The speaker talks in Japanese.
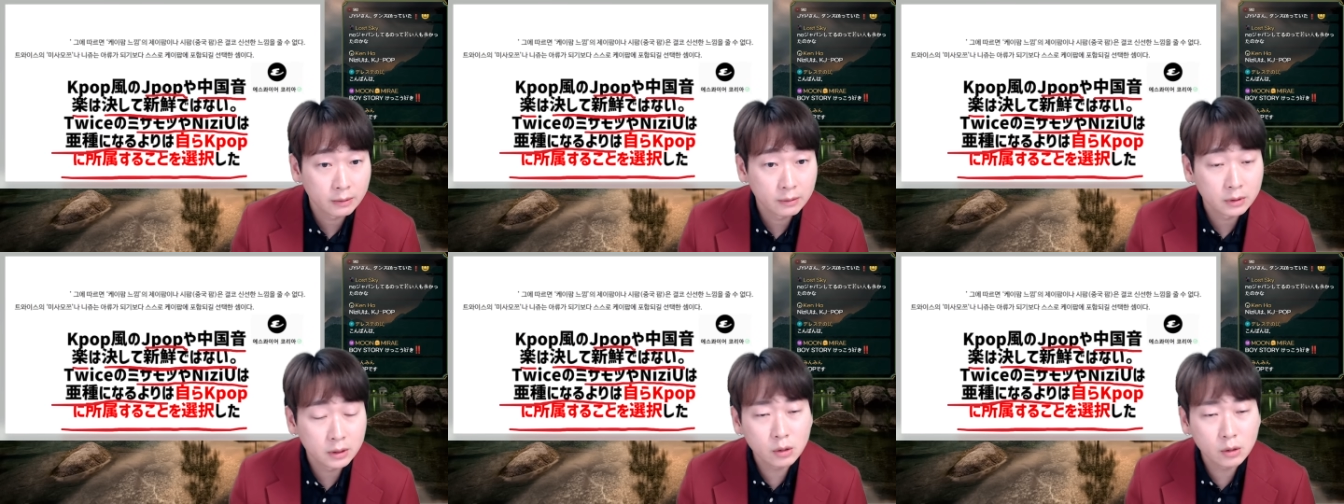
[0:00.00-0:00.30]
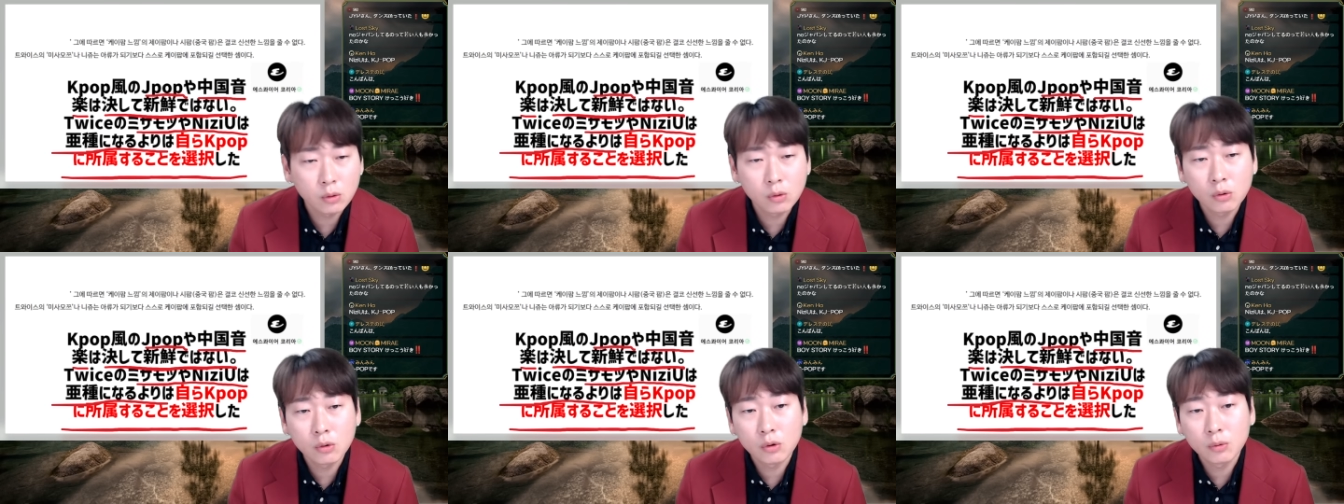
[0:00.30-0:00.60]
日
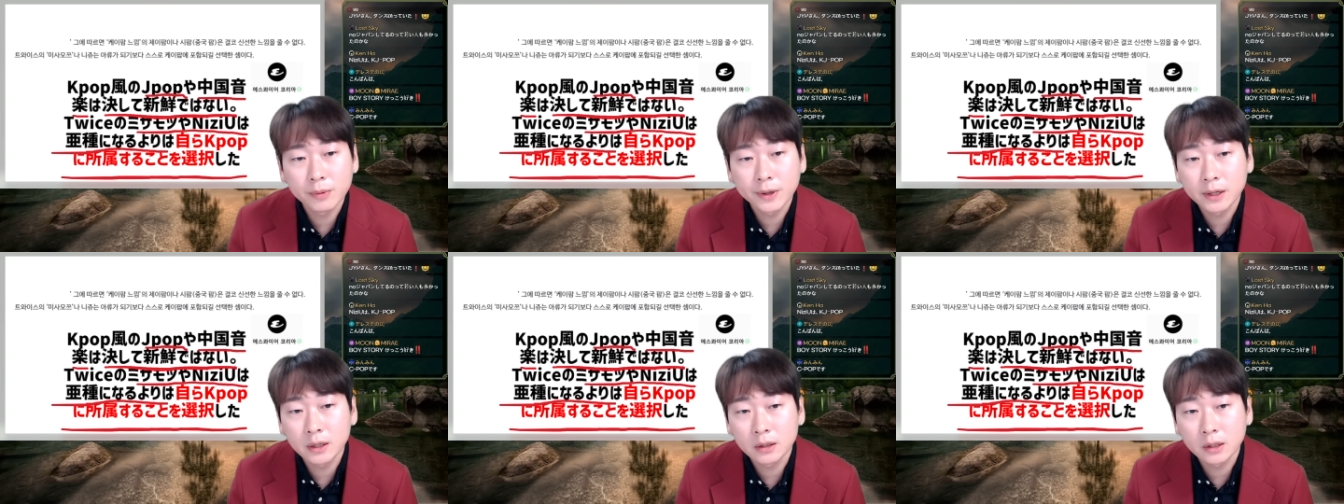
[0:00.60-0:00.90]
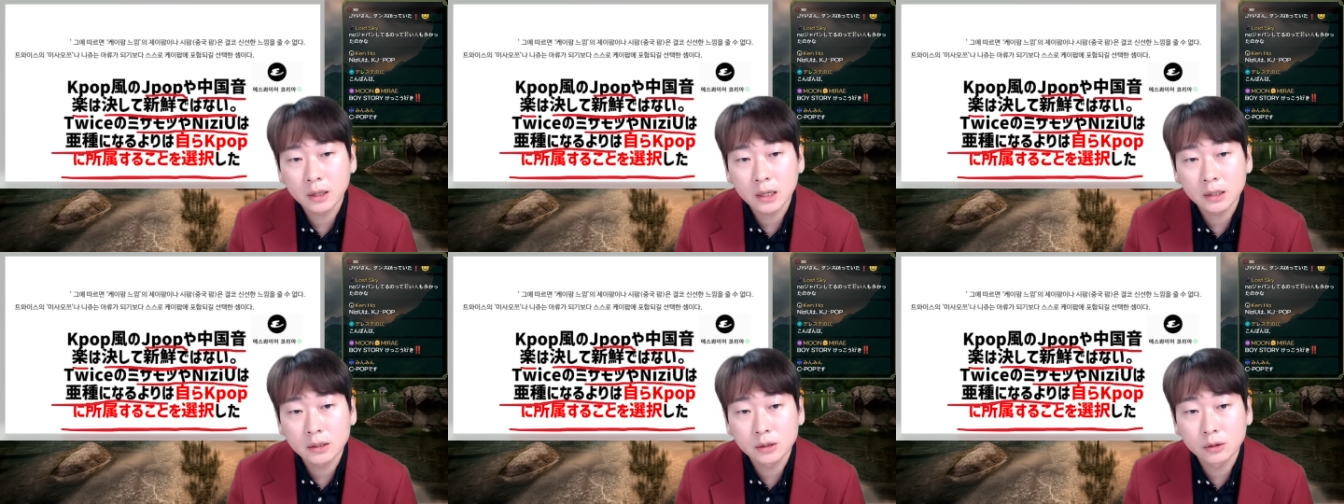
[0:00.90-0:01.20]
本語メイン
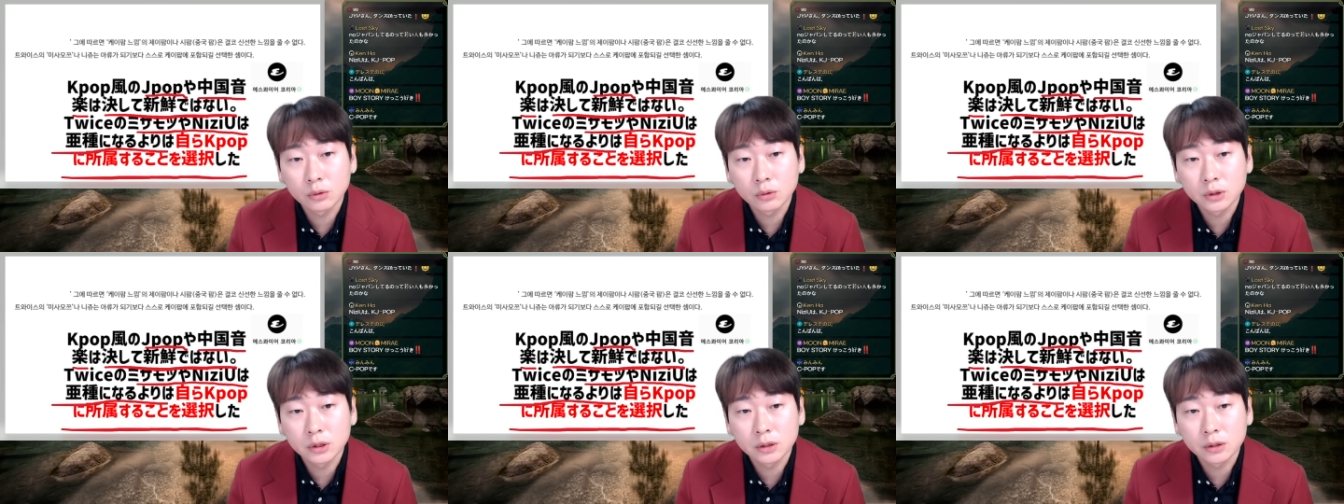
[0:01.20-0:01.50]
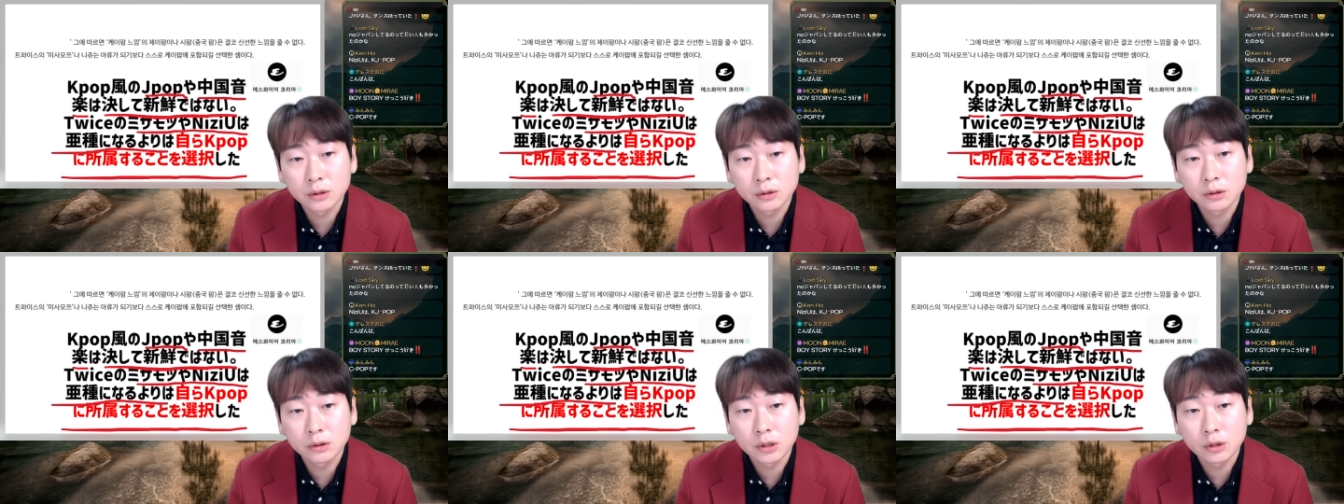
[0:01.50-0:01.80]
で活動す
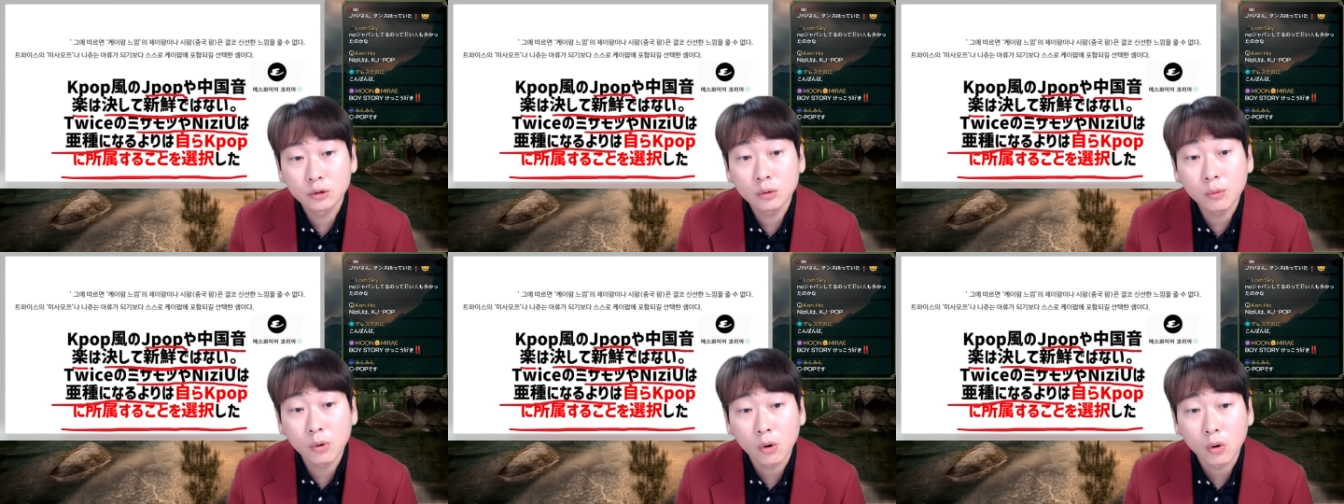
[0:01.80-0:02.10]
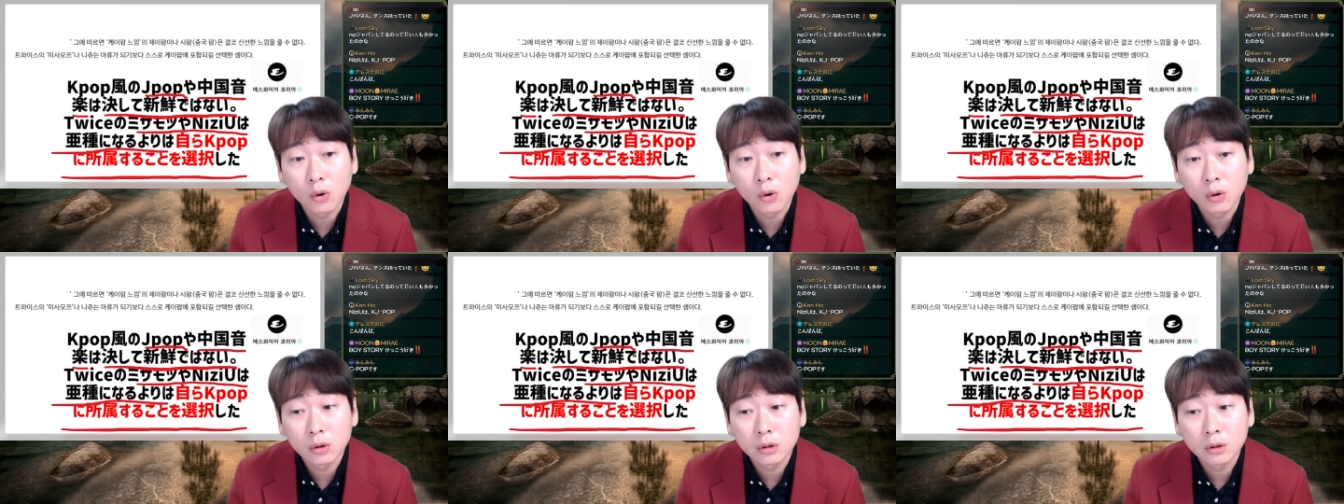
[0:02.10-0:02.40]
るっていうの
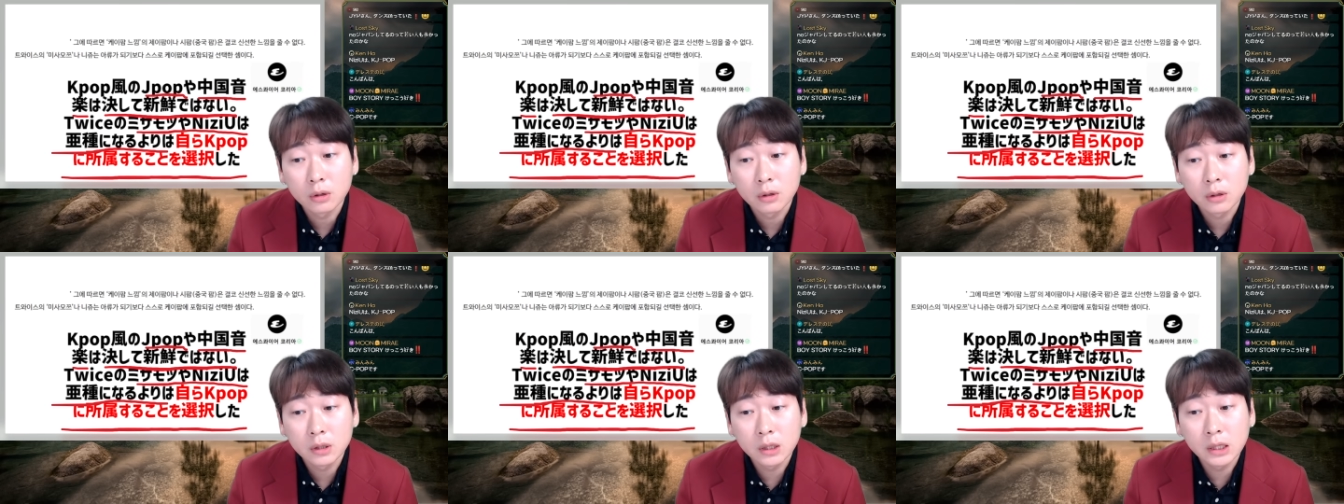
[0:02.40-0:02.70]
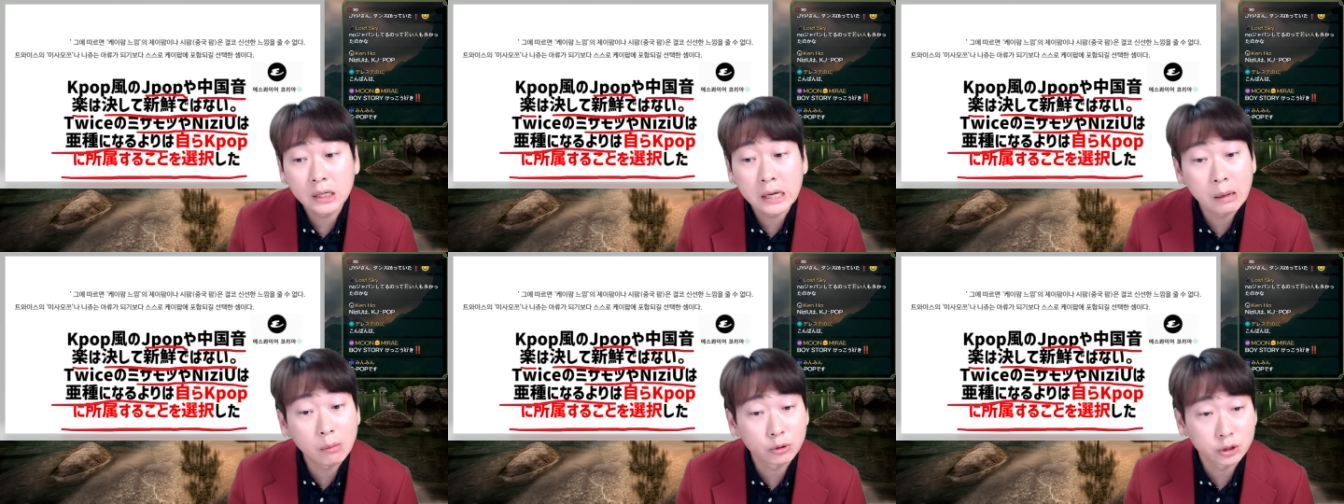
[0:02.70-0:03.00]
もい
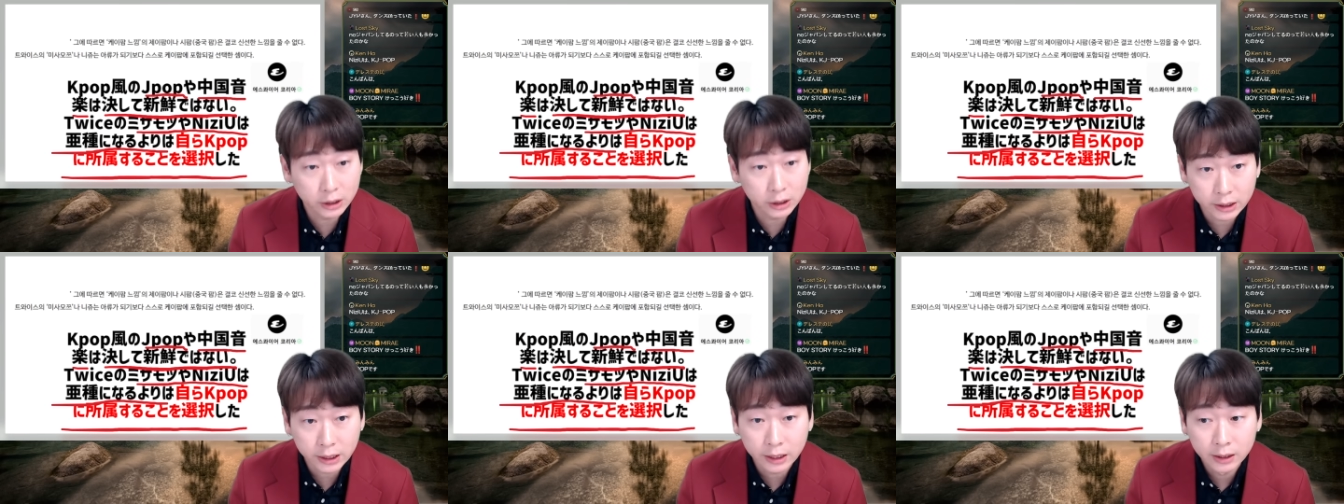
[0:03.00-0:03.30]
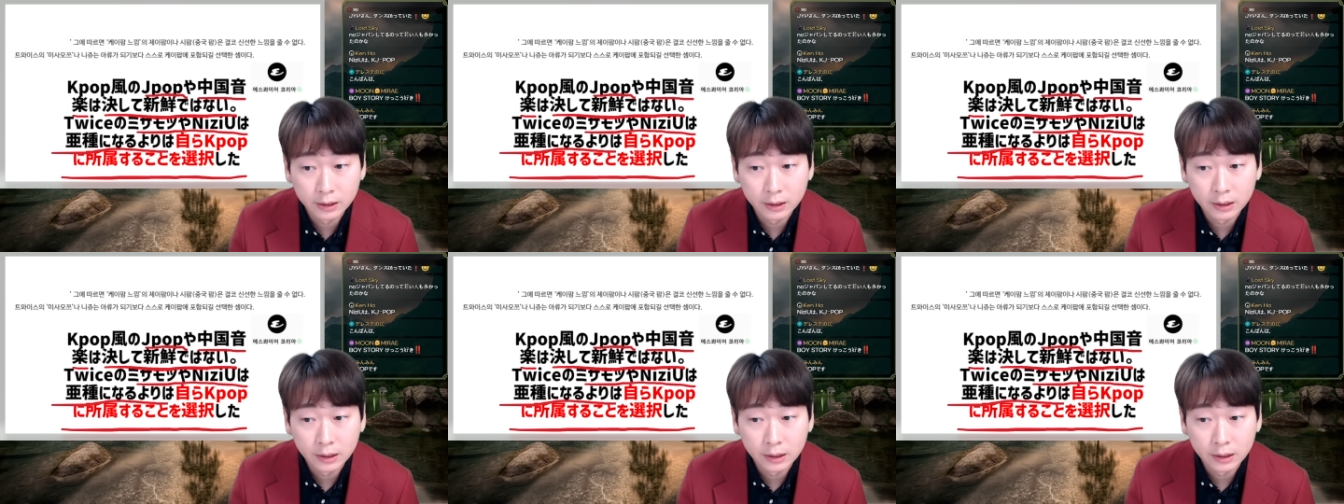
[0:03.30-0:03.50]
いかもしれない。